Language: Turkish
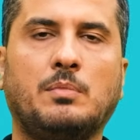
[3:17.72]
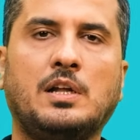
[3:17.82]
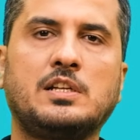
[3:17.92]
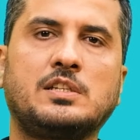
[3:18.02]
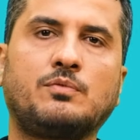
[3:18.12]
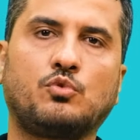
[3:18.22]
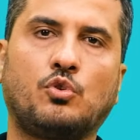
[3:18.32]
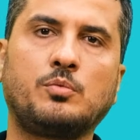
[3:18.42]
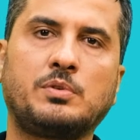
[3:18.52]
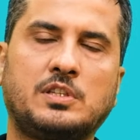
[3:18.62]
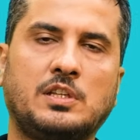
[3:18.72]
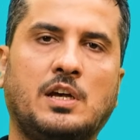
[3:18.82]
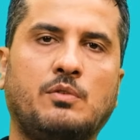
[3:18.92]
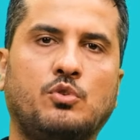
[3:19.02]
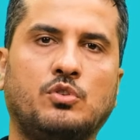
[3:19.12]
maalesef doğru bir
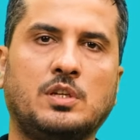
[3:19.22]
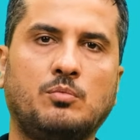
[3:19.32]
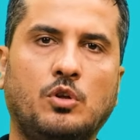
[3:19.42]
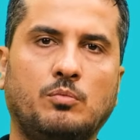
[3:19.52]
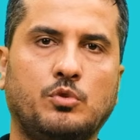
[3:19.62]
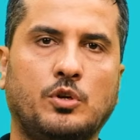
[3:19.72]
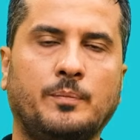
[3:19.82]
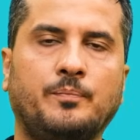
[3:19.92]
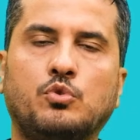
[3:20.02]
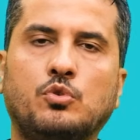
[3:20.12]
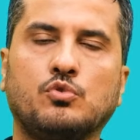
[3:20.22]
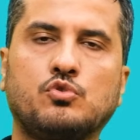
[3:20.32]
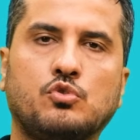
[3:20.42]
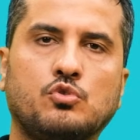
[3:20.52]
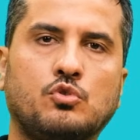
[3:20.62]
tedavi yöntemi olmuyor. Bu
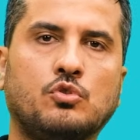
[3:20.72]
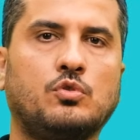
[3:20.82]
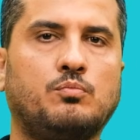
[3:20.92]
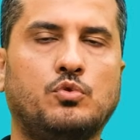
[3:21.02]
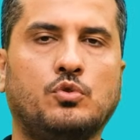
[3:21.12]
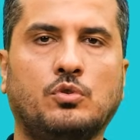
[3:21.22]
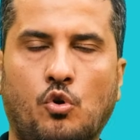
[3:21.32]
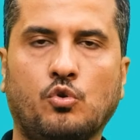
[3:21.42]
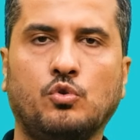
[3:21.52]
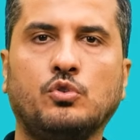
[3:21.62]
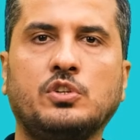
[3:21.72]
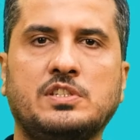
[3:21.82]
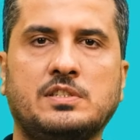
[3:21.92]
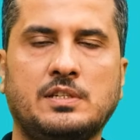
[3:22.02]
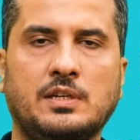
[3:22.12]
mutsuzluk, bu yorgunluk
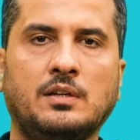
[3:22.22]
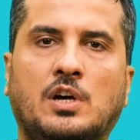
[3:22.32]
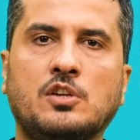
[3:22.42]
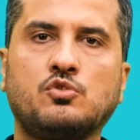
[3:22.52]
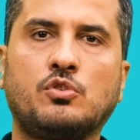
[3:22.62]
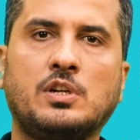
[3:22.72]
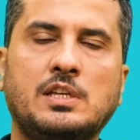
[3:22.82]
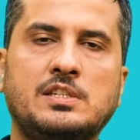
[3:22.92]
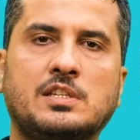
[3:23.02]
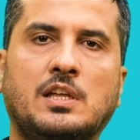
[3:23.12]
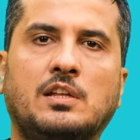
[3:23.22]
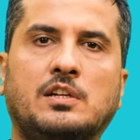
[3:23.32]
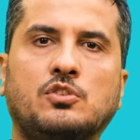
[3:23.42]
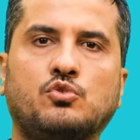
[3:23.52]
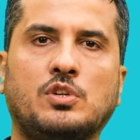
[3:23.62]
hissi daha sonra
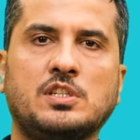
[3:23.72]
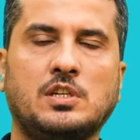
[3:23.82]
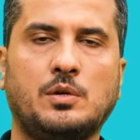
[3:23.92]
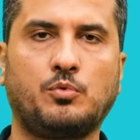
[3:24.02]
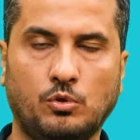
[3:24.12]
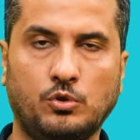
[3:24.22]
insanlarda şuna sebep